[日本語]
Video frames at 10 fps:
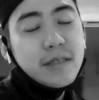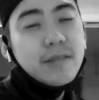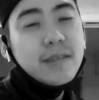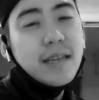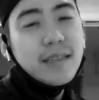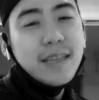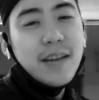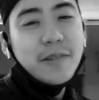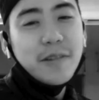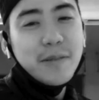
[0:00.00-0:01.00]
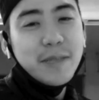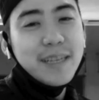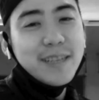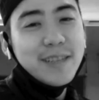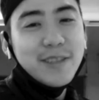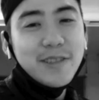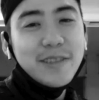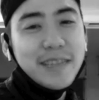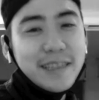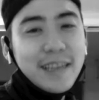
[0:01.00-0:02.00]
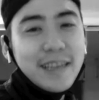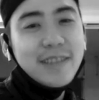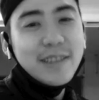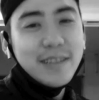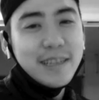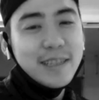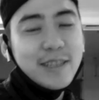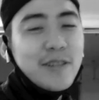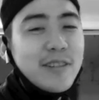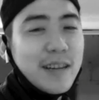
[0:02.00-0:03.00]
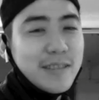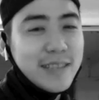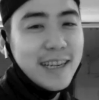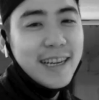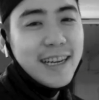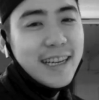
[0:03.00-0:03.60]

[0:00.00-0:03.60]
素材使うのかもしれないのに、そんなんテクニックなんか知るほどあるじゃ